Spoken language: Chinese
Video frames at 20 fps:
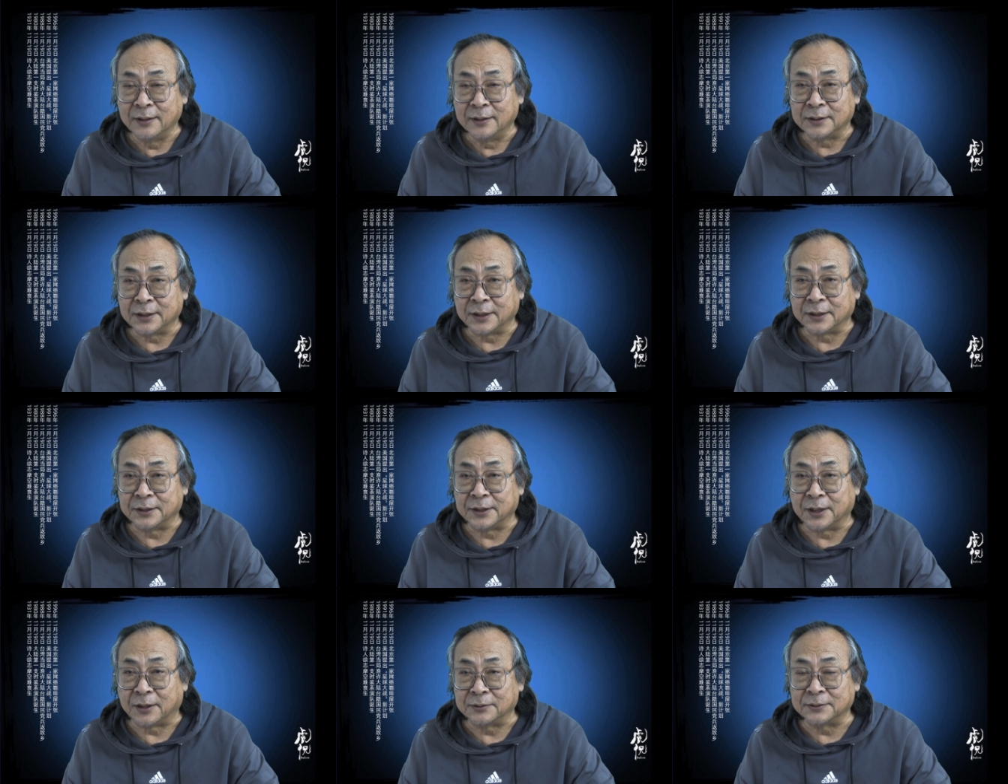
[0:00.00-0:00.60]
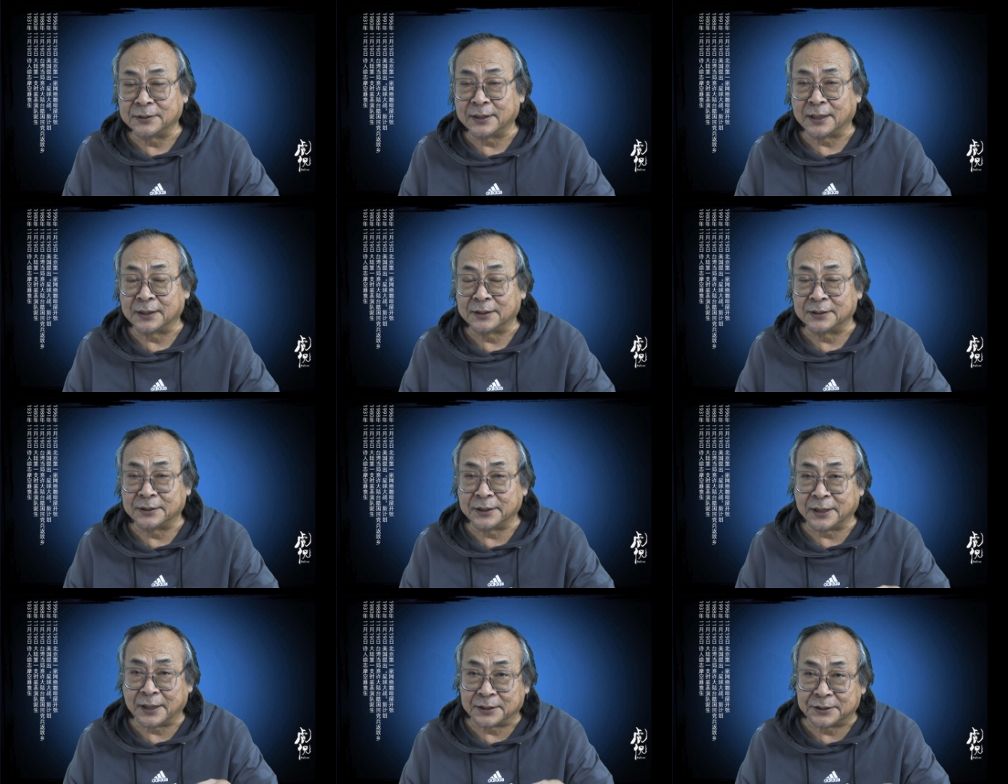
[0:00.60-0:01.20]
这条子上
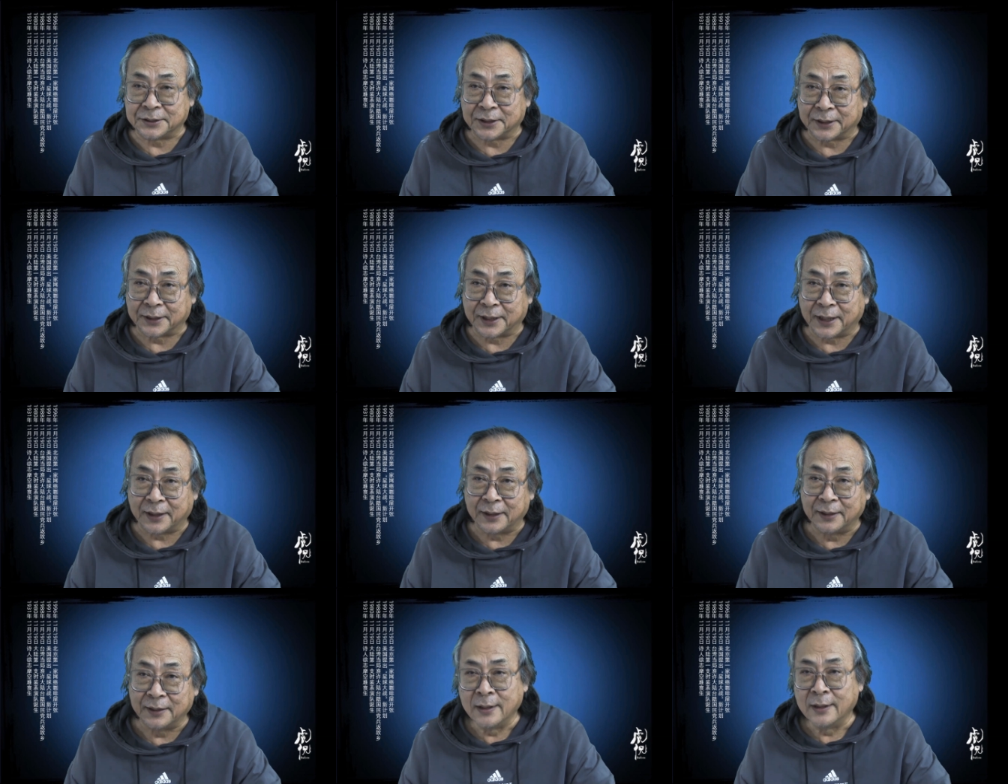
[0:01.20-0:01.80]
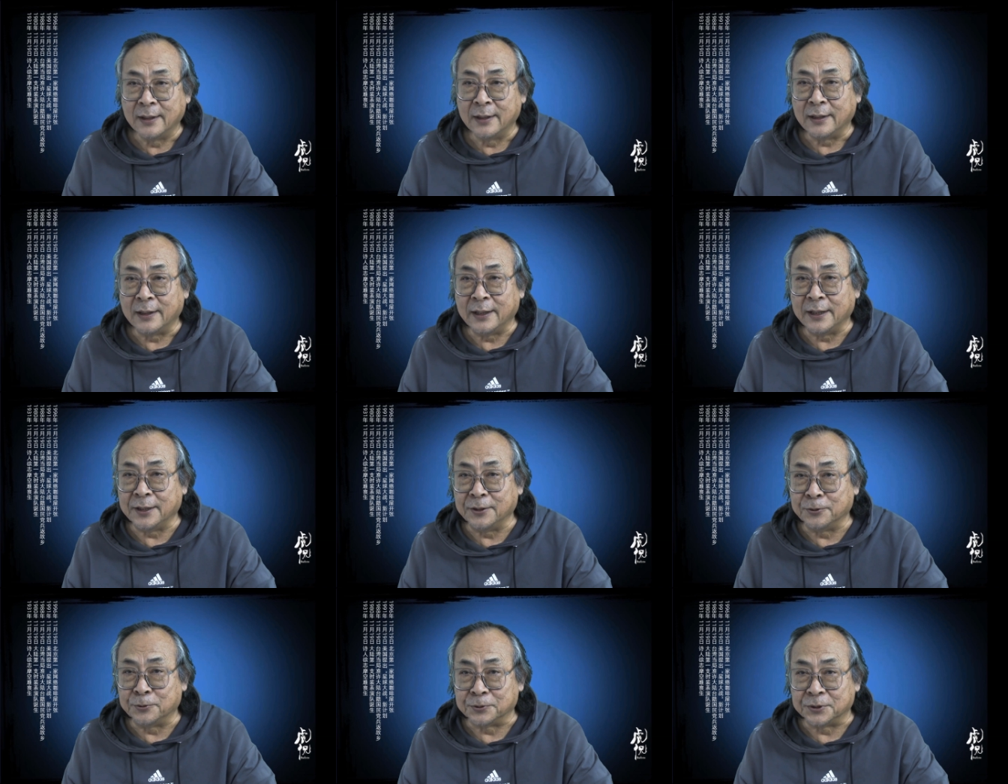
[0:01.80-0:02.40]
是这样写的：“
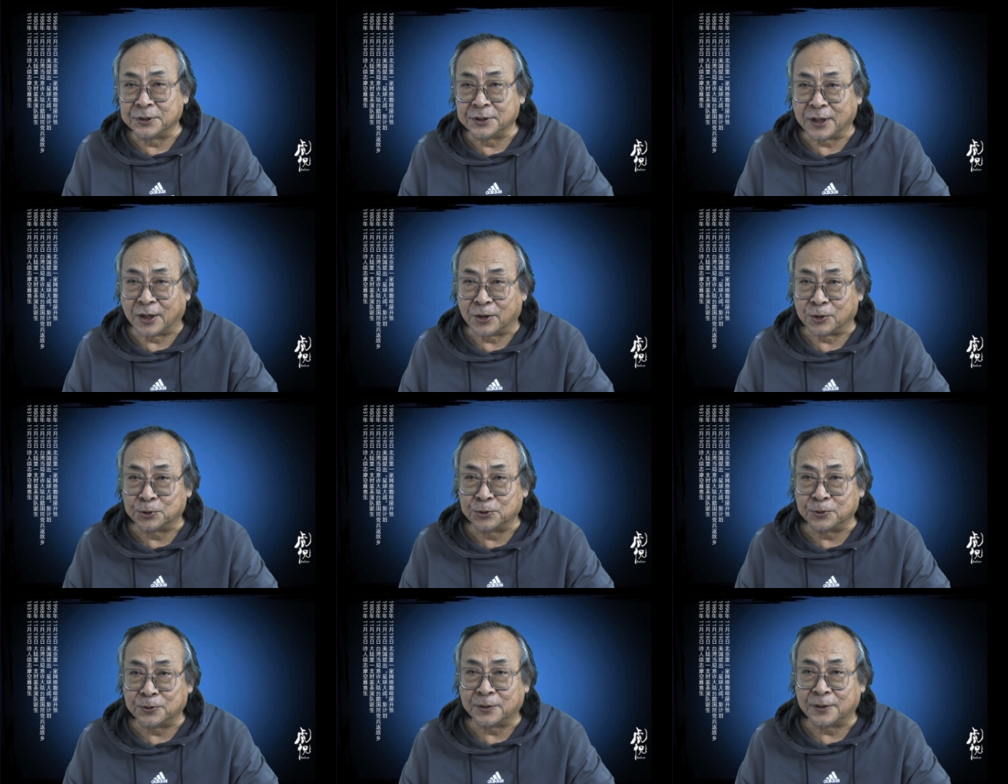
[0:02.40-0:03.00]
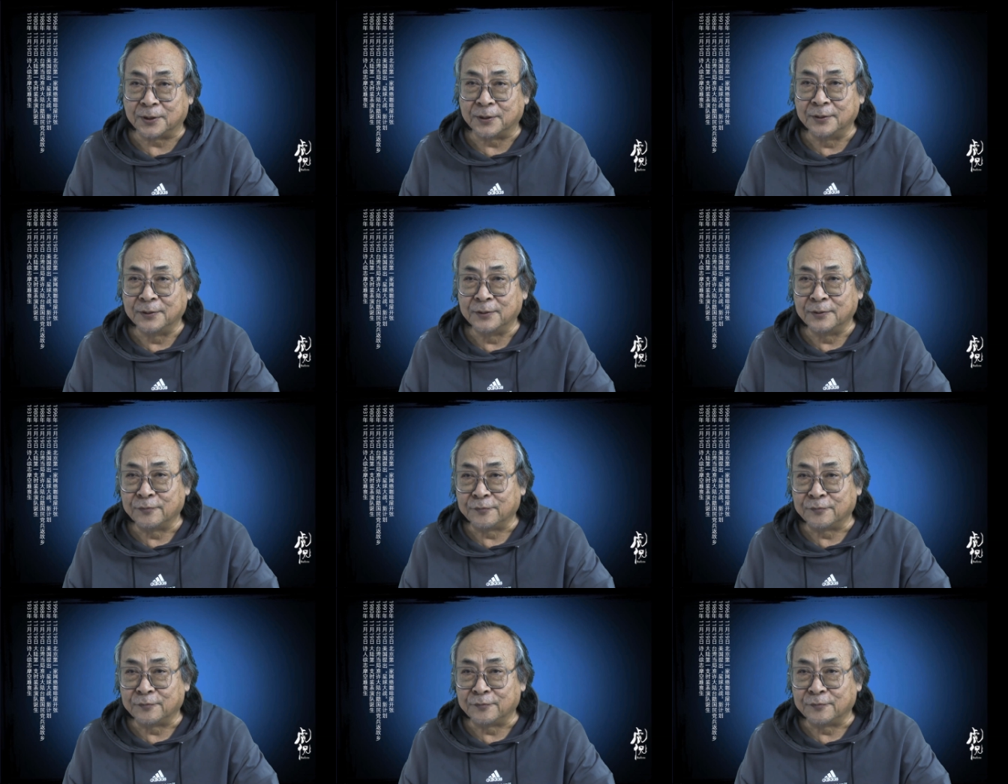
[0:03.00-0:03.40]
利用小说